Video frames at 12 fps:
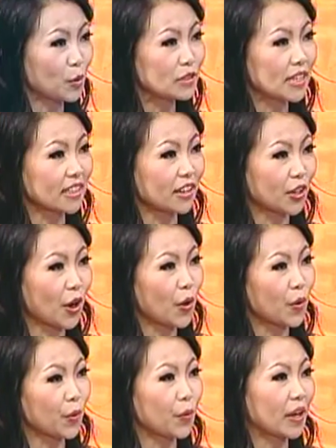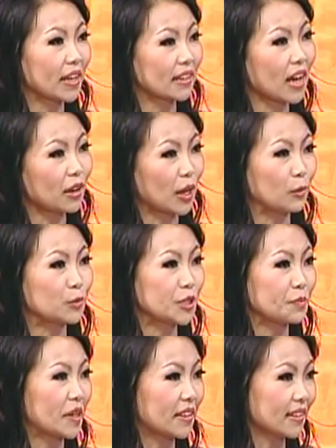想到以后会跟好莱坞这边